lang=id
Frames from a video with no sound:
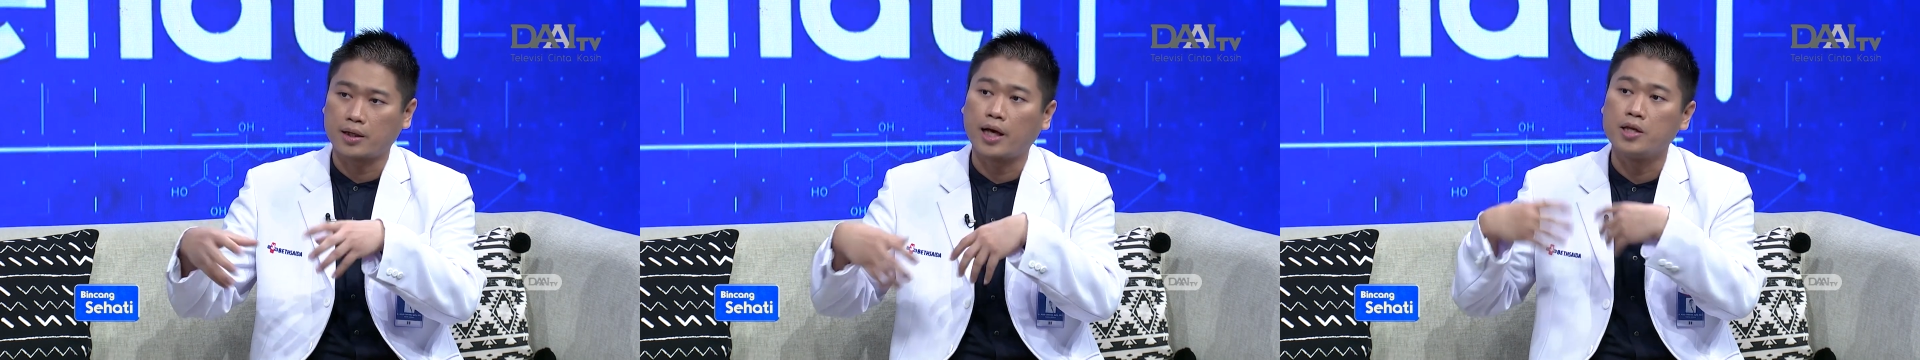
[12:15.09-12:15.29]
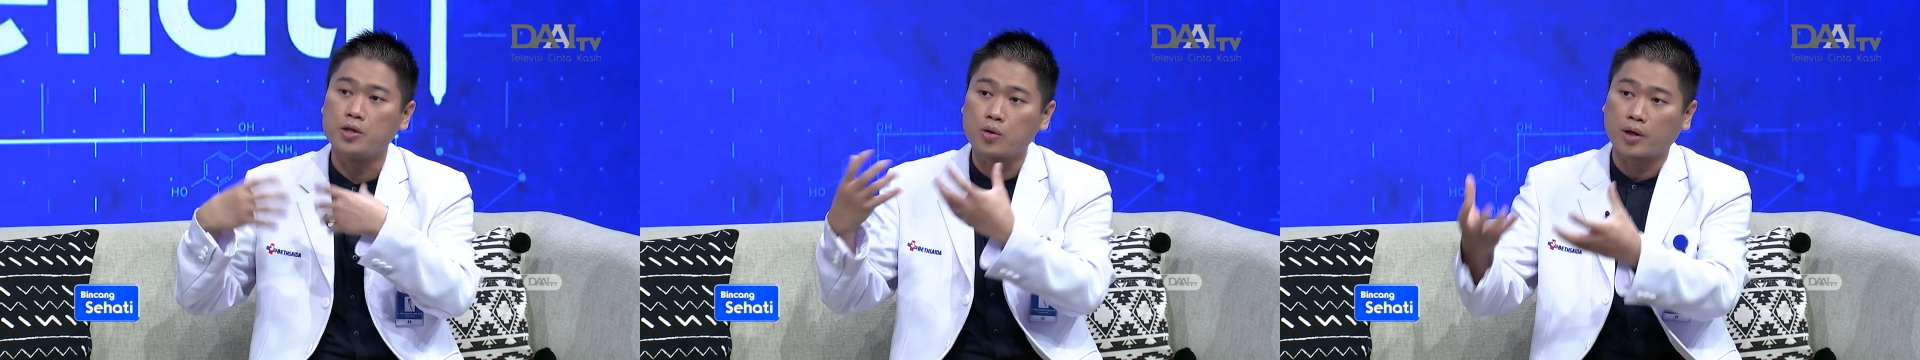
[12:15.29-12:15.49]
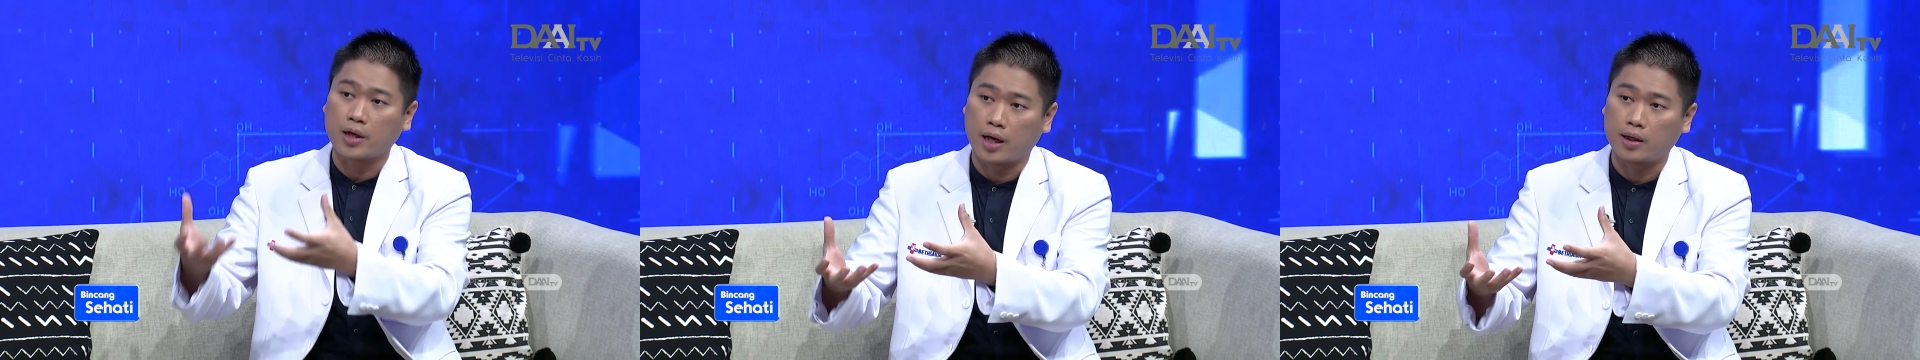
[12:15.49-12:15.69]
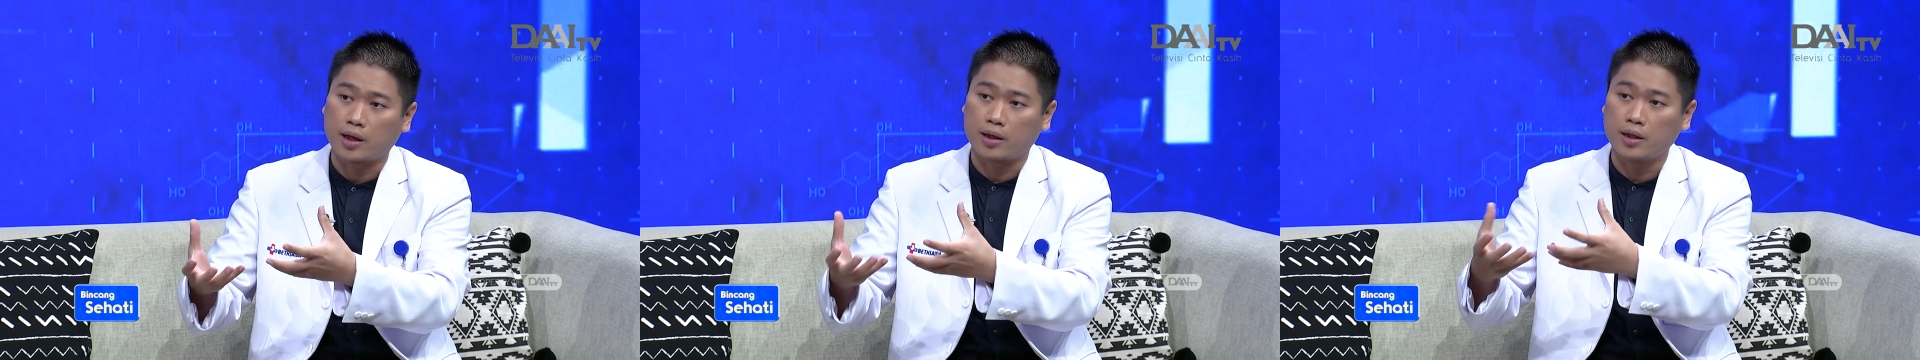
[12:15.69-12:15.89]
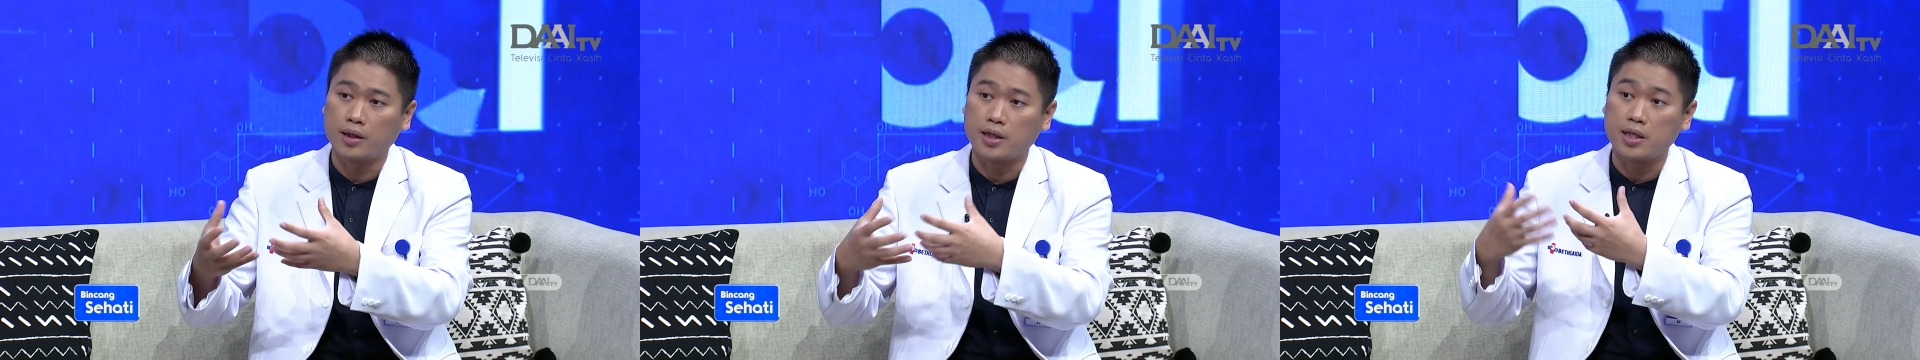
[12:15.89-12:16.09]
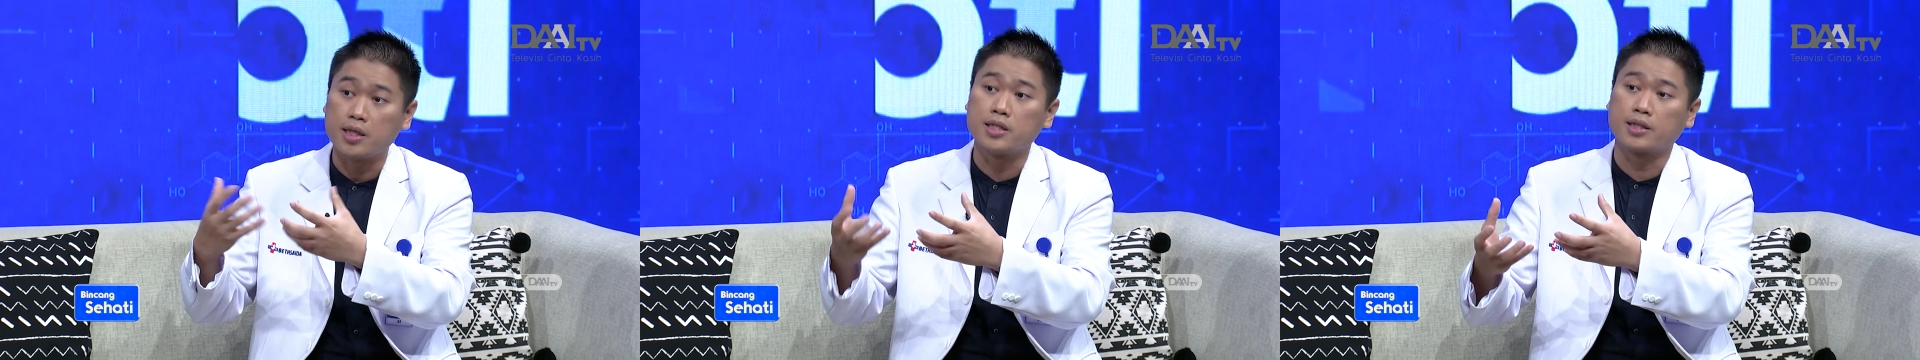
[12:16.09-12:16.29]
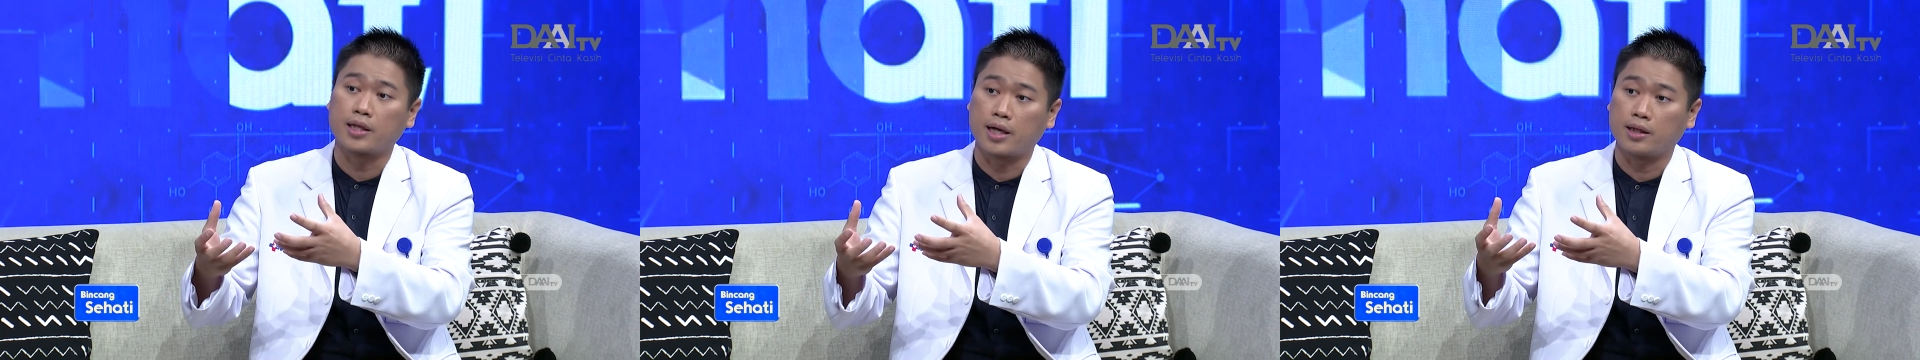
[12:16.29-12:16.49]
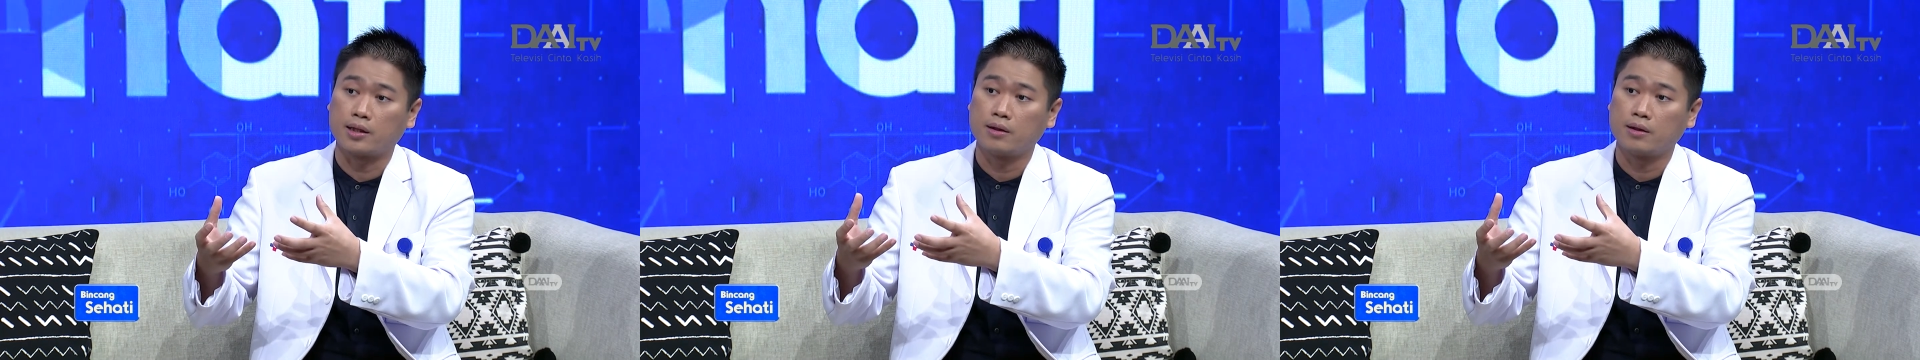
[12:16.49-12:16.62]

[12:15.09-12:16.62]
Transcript: anjurkan karena tinggi serat.